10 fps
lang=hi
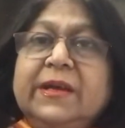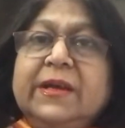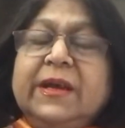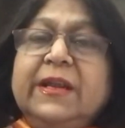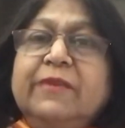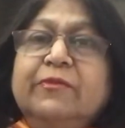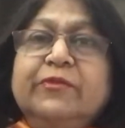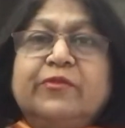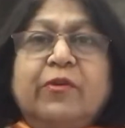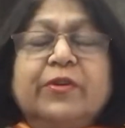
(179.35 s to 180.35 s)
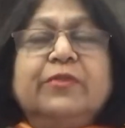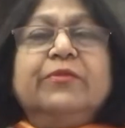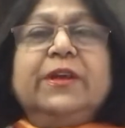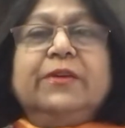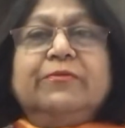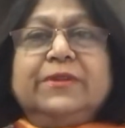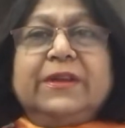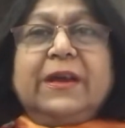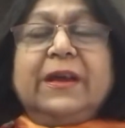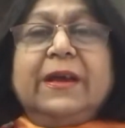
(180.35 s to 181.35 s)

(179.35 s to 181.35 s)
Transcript: के लिए वो स्ट्रॉन्ग क्यों नहीं होते हैं